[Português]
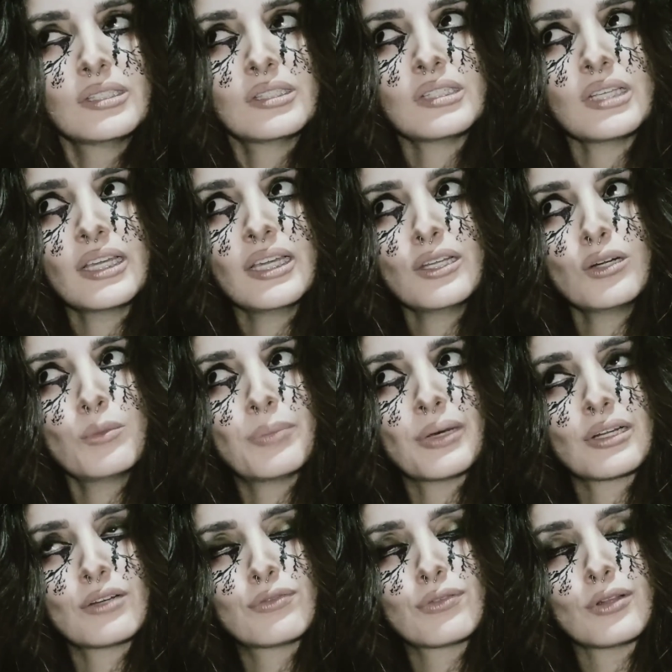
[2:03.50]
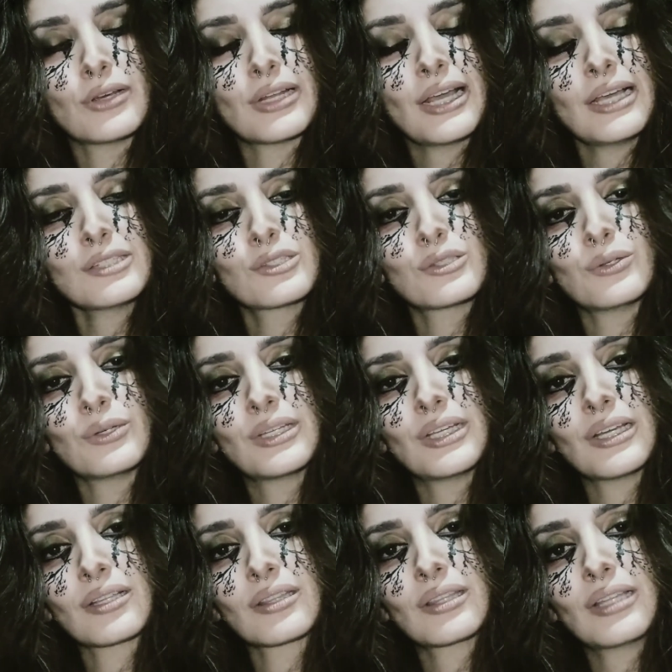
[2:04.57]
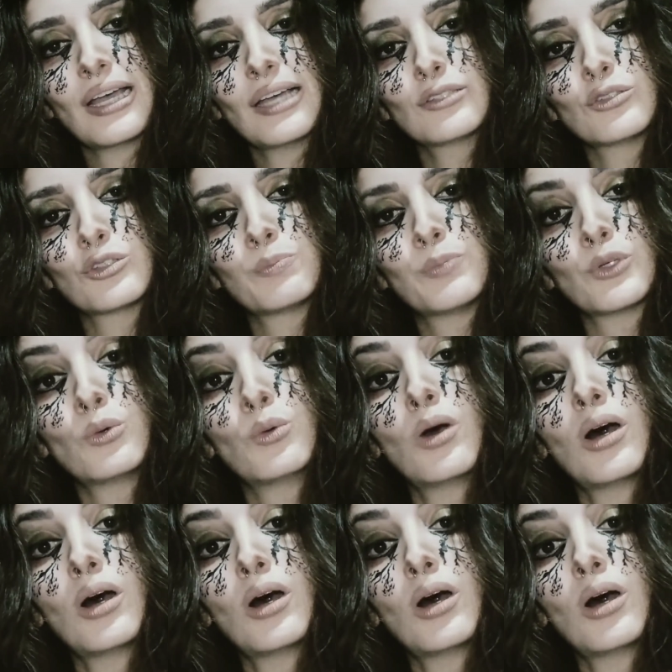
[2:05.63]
seguiram para a floresta orientados por um